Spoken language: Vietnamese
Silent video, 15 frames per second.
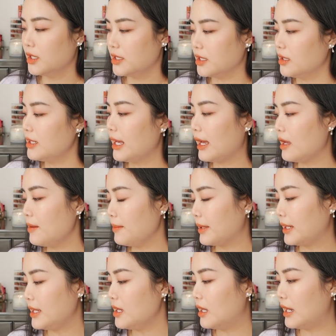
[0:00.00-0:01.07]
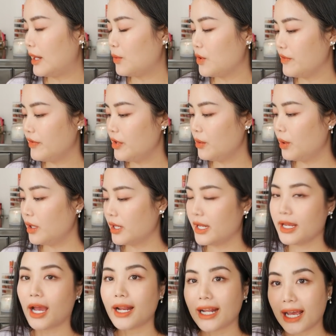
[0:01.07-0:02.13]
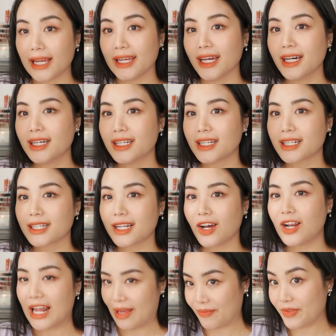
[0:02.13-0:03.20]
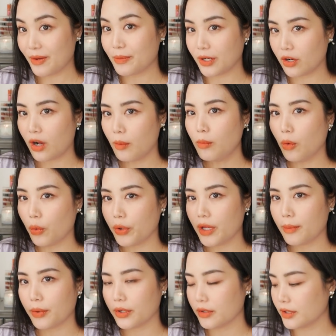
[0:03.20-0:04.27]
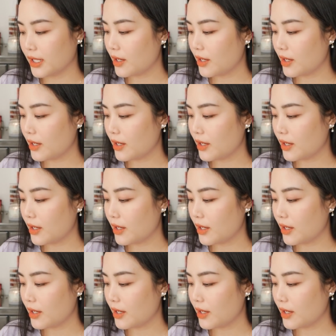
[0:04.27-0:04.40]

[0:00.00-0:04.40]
Những cái mà nãy giờ Lan review á thì cái này á nó làm cho mình có mùi nha mọi người,